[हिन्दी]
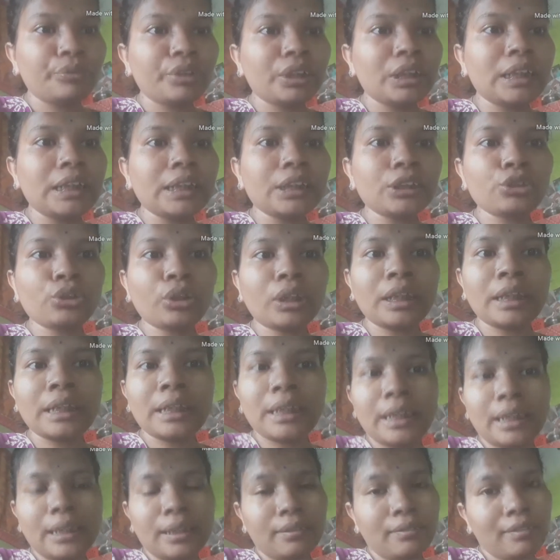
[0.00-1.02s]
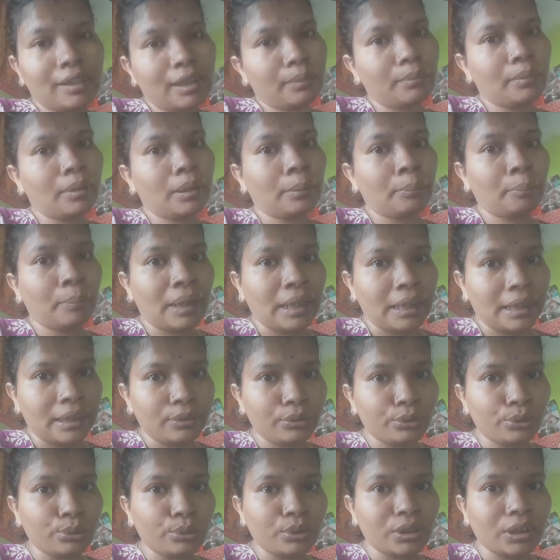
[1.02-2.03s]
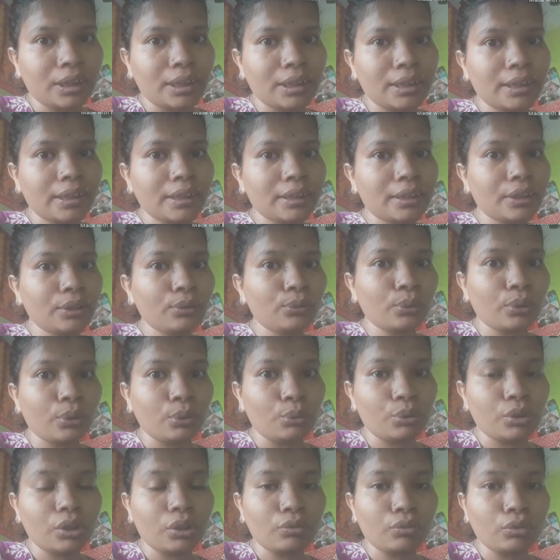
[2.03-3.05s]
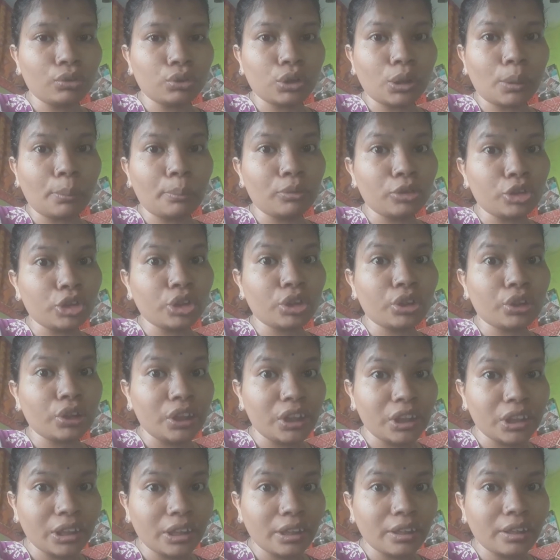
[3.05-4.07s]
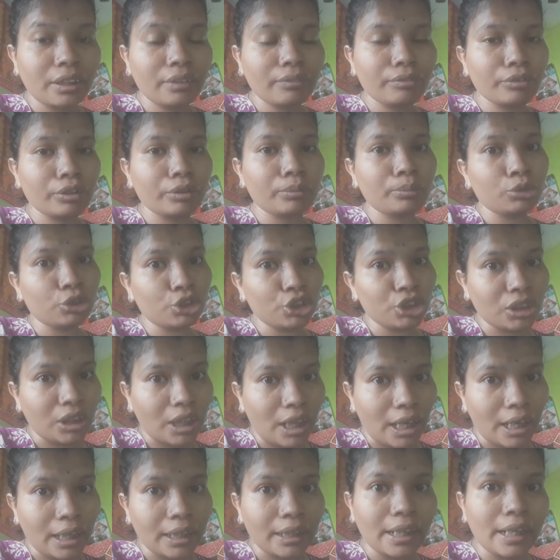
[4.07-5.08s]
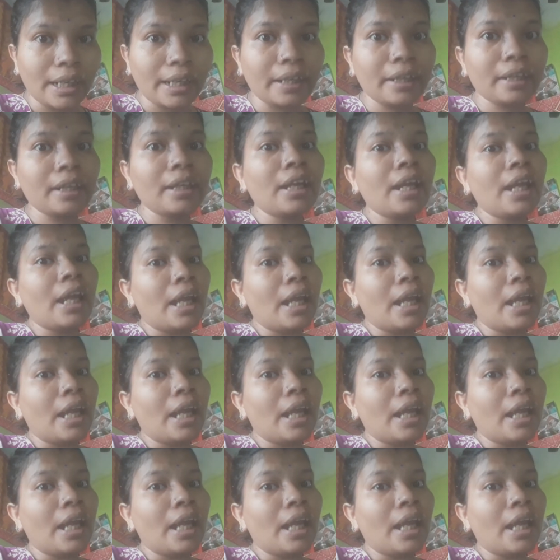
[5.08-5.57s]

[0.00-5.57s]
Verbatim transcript: ये जो क्लिक है ये मैं पहले शूट कर लेती हूँ क्योंकि वो सब मुझे क्लीन करना है फिर मुझे नहाना है